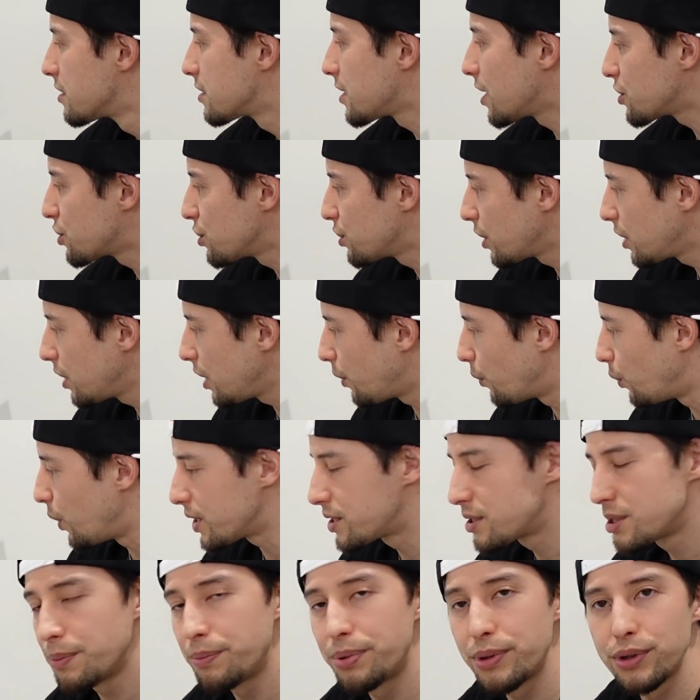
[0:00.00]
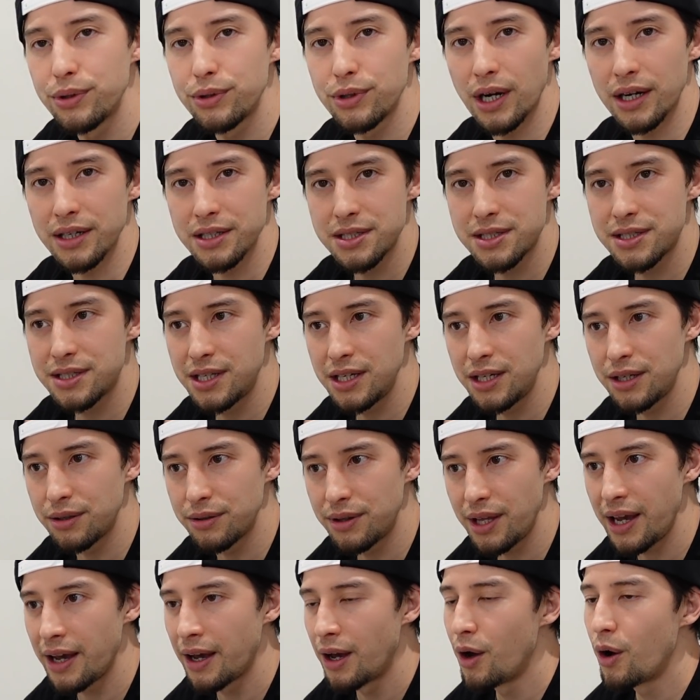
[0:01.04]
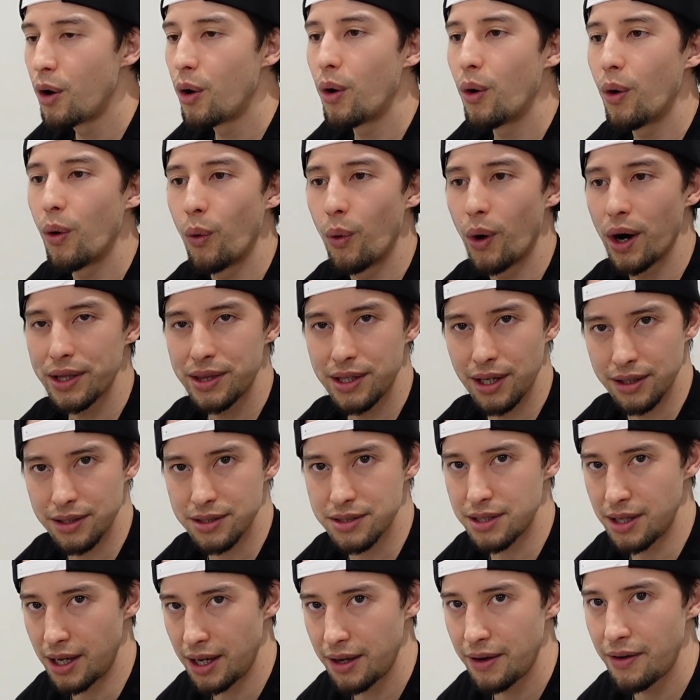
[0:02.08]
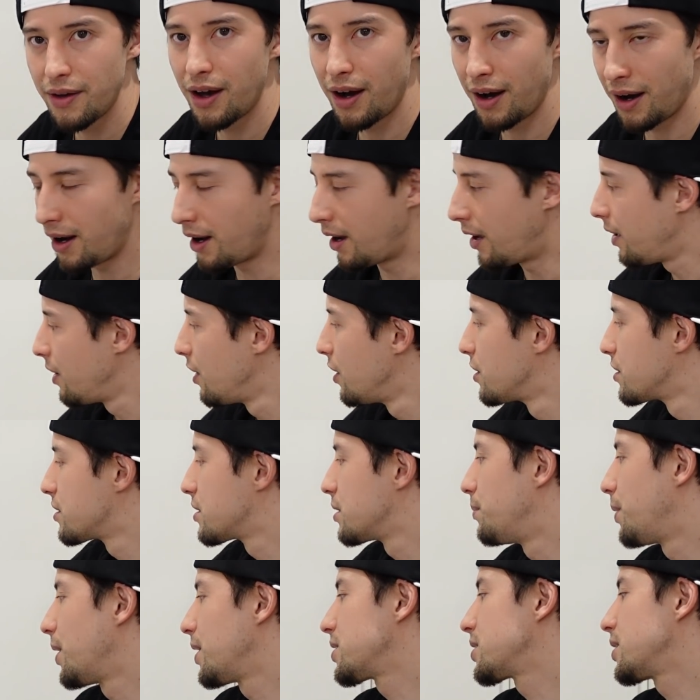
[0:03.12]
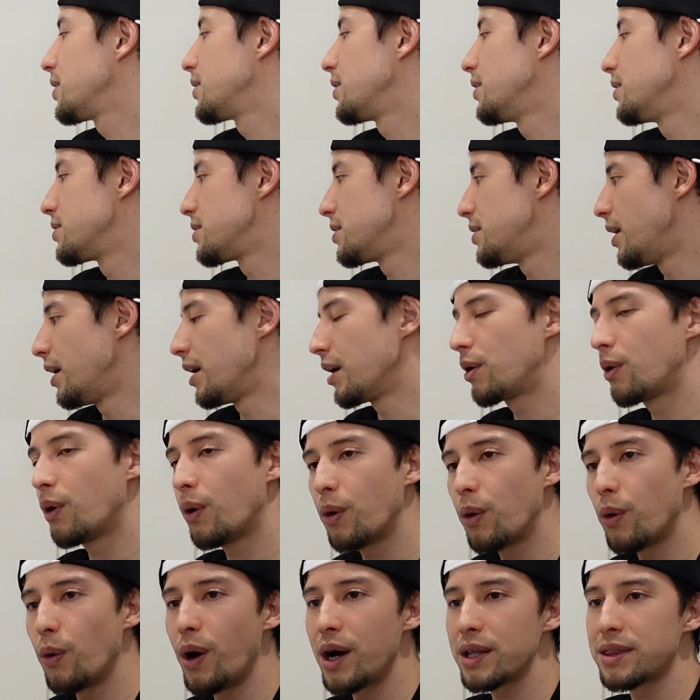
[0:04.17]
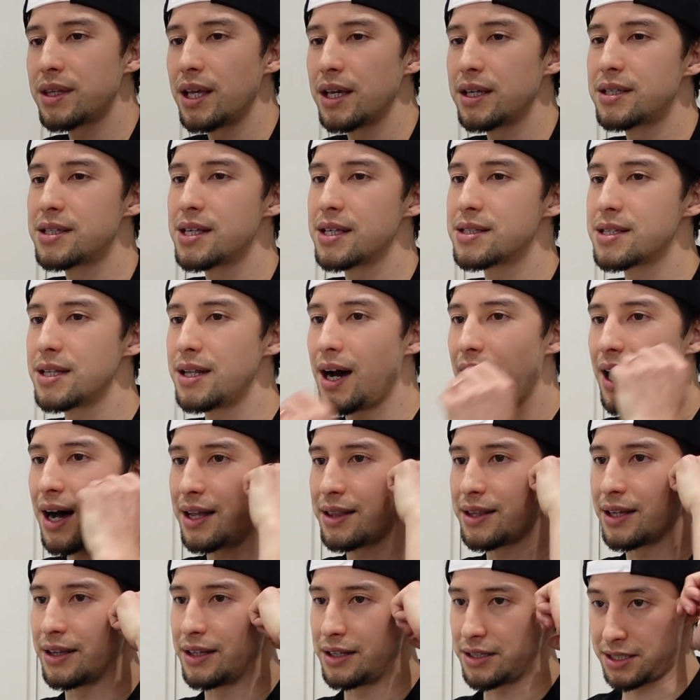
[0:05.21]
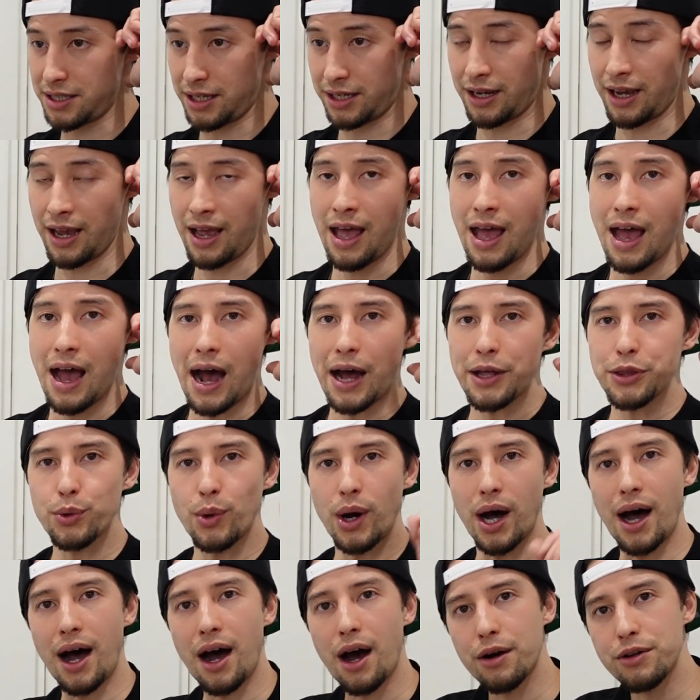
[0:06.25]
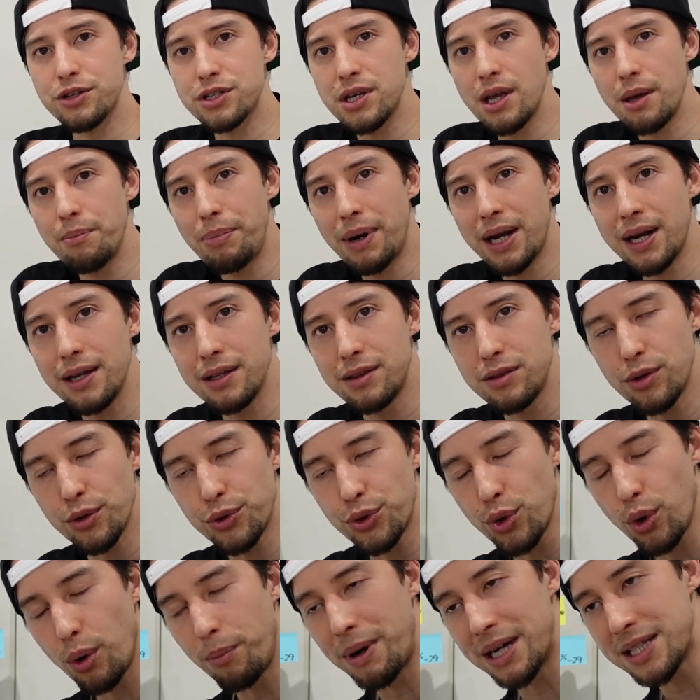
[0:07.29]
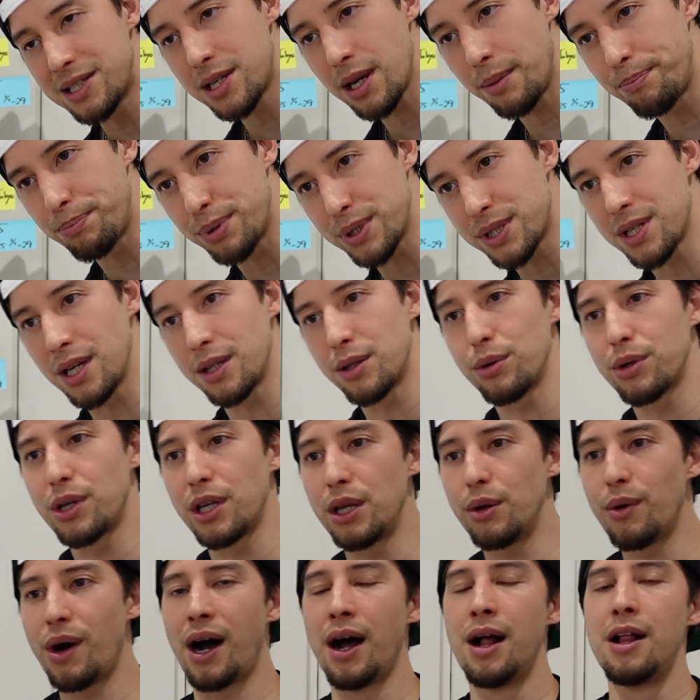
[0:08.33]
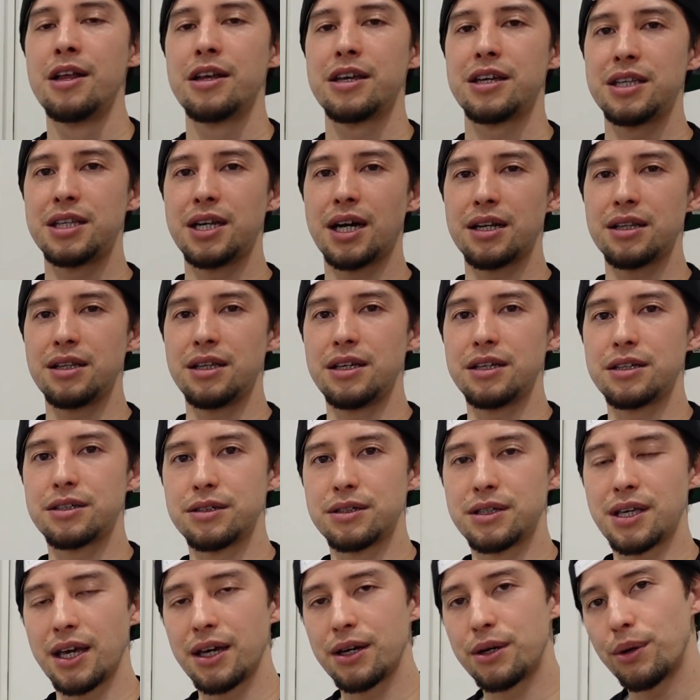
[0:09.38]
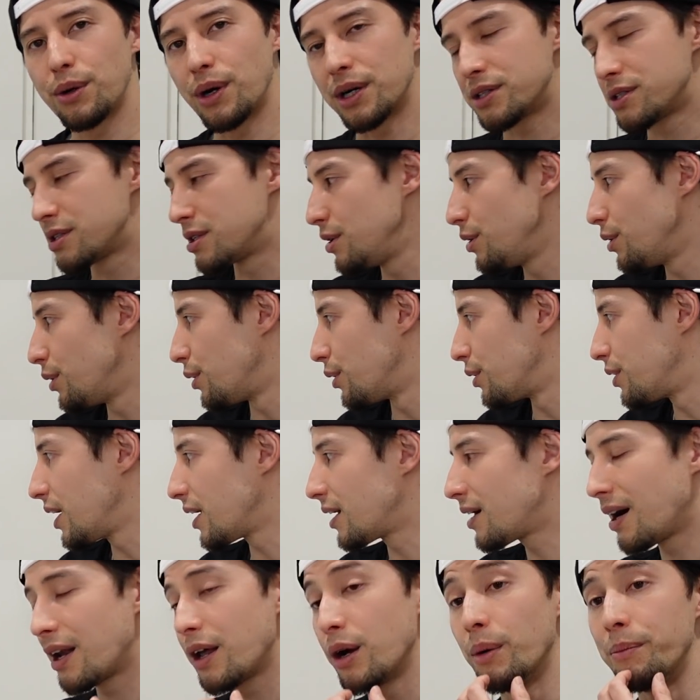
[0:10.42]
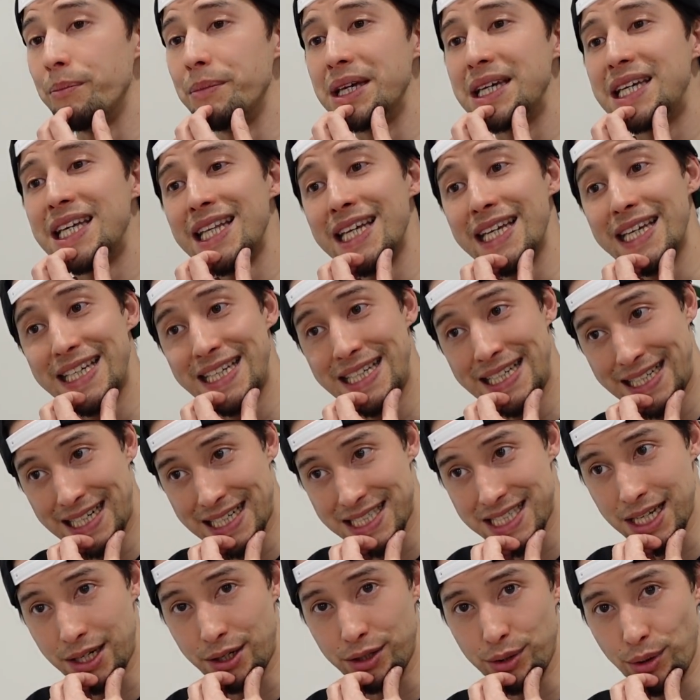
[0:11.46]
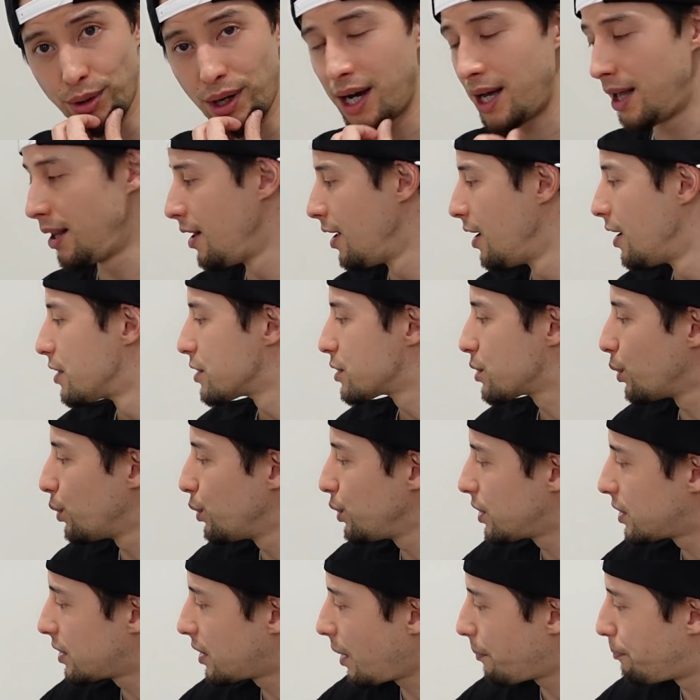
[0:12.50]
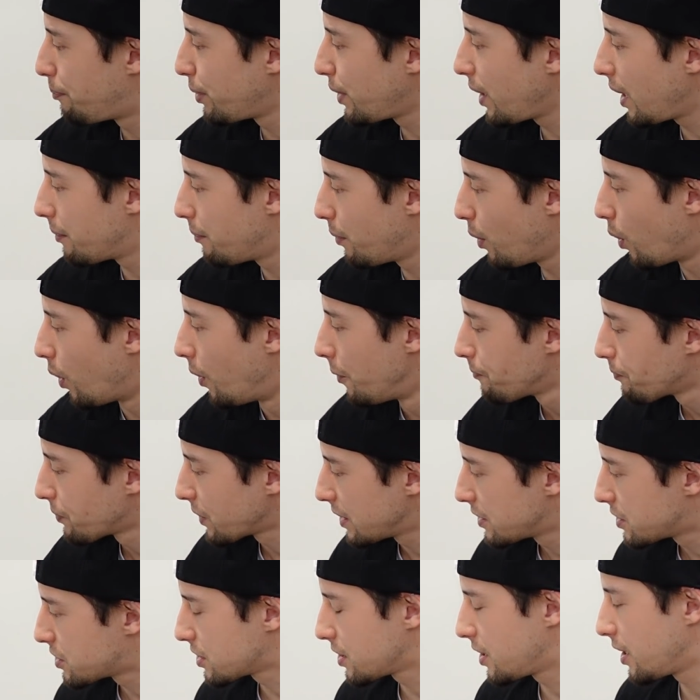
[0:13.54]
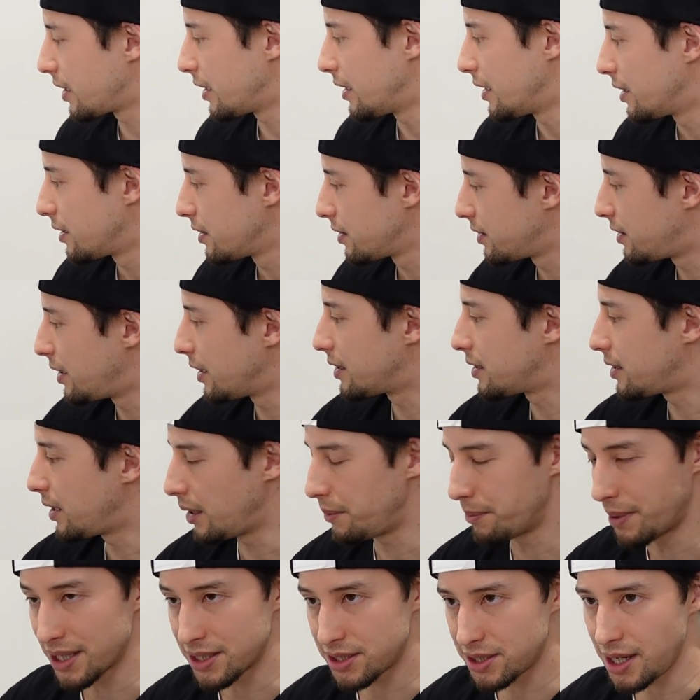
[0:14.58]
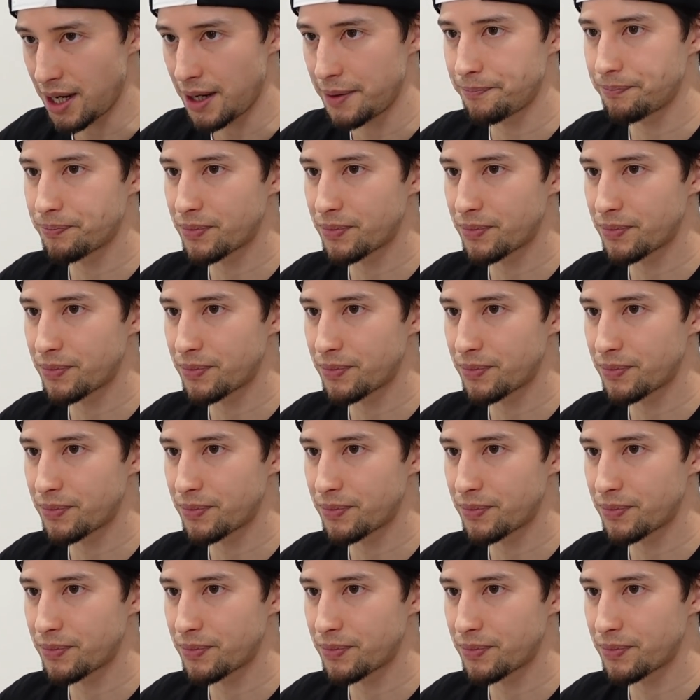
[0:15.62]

最終的にはウエストブルックがスティールで終わったんですね。はい。素晴らしかったですね。ここは適切な判断でしたね。あとは RJ バレットとマッチアップした時には左に行く傾向が強いので彼を右に行かせるとか、そういったプレーもしっかりできていました。